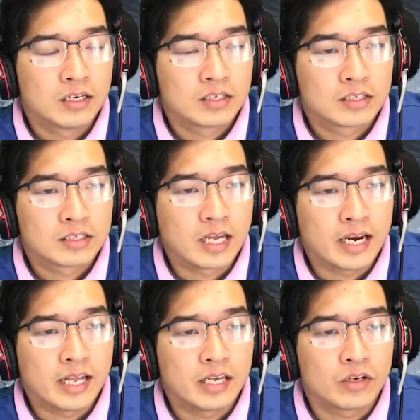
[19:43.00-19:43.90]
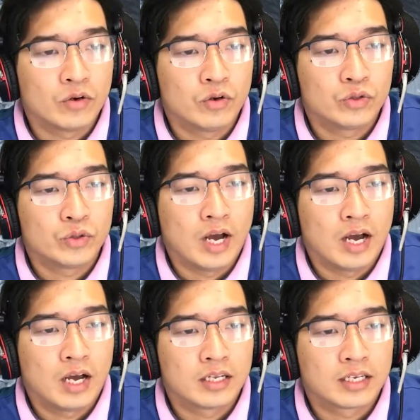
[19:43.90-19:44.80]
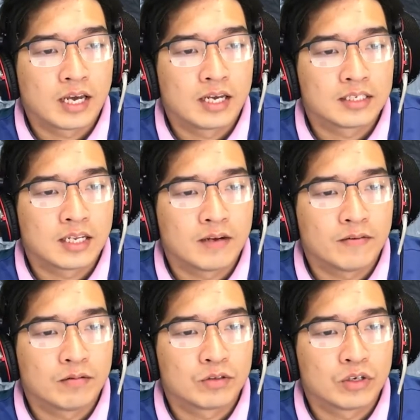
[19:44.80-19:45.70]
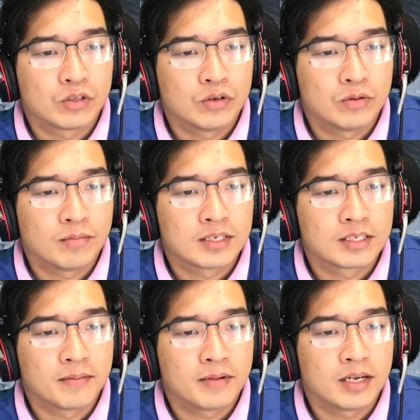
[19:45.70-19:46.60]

biết mình không kịp nấu cơm, cho nên chần chừ thêm một lúc,